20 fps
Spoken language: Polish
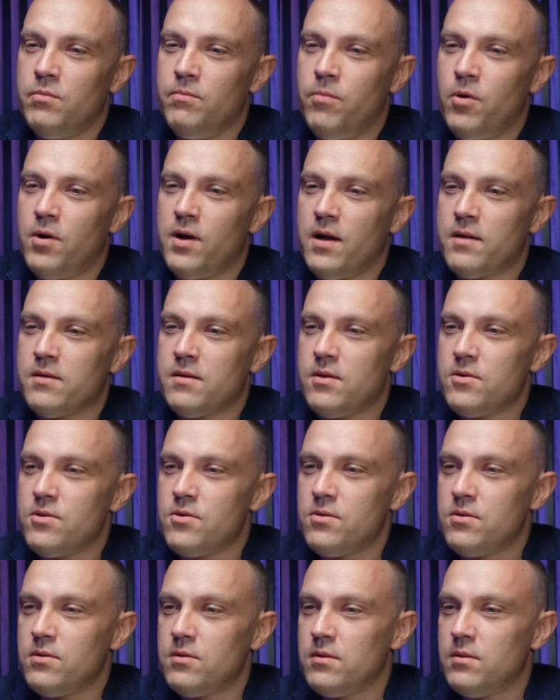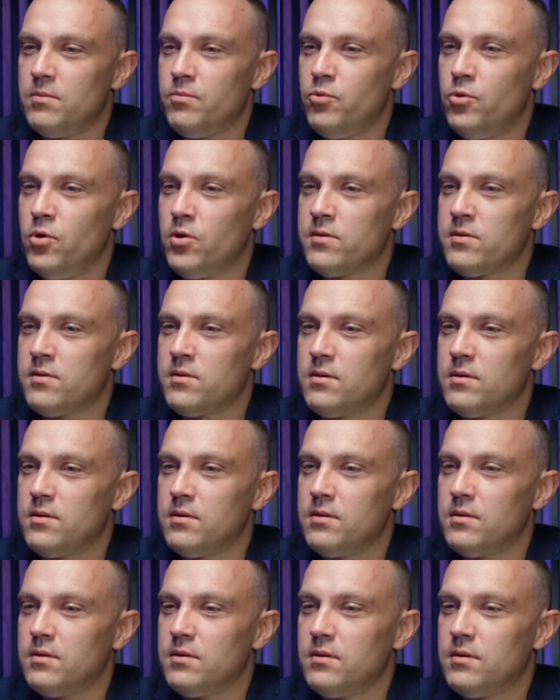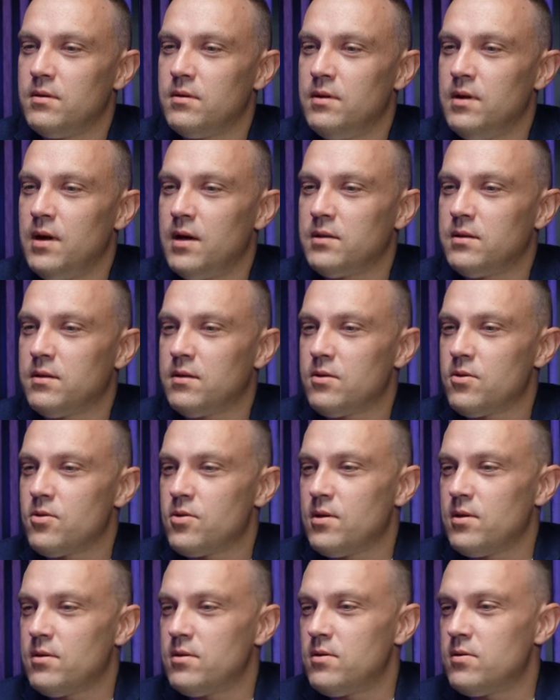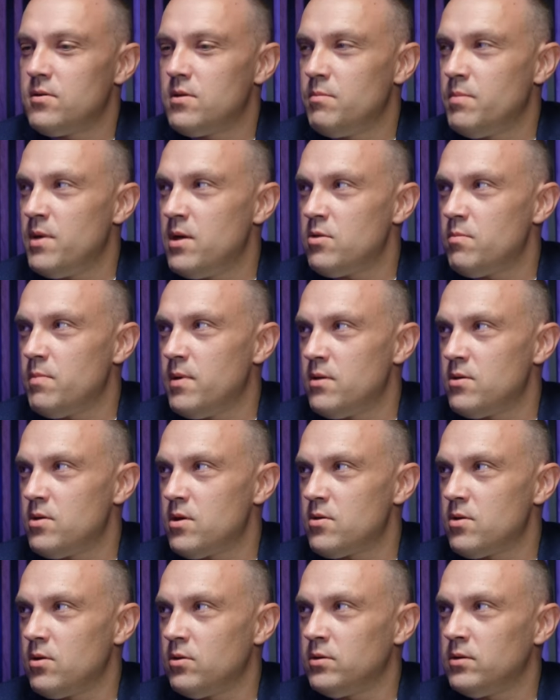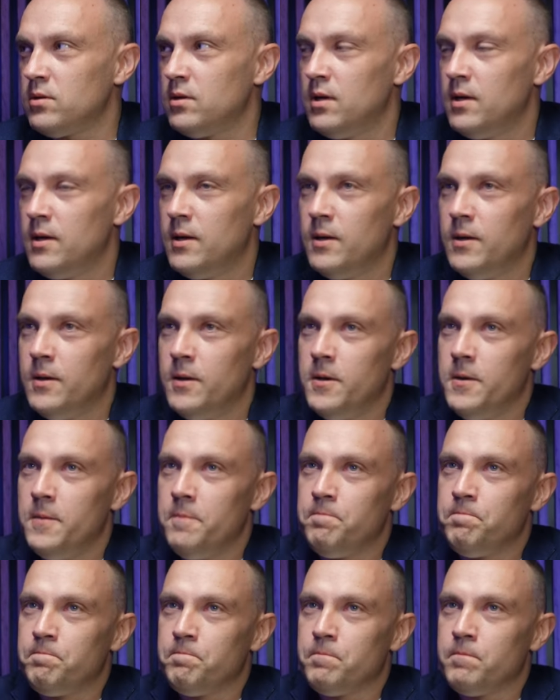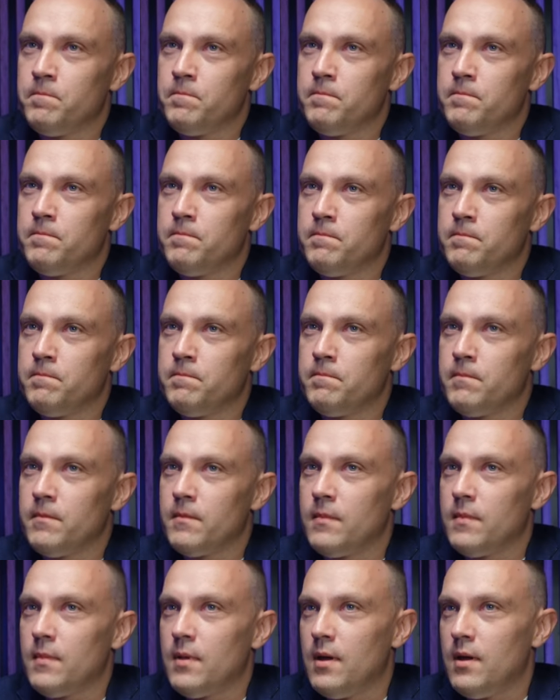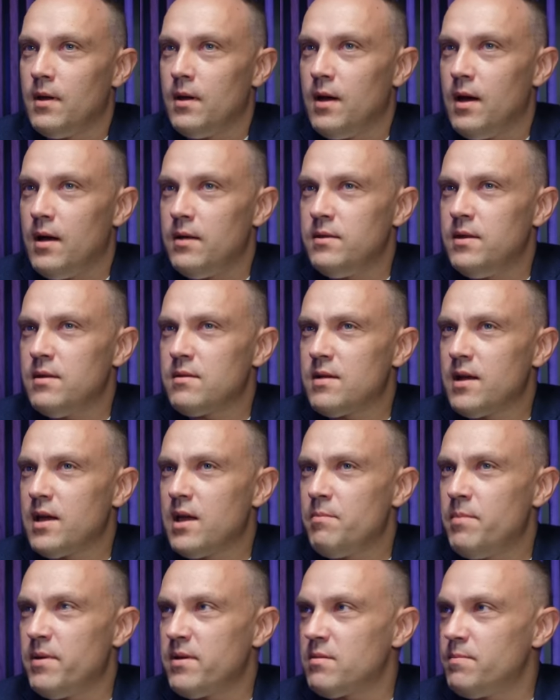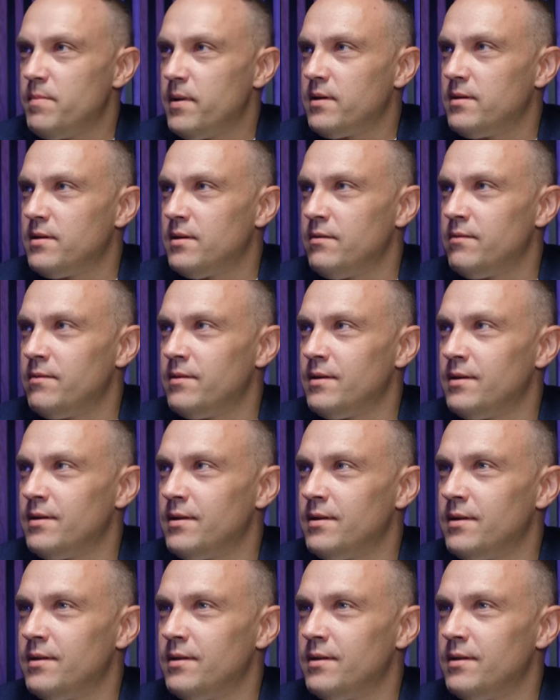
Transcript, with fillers: pokazać y, Płock y, lat 45-50. Mm, nie z takiej perspektywy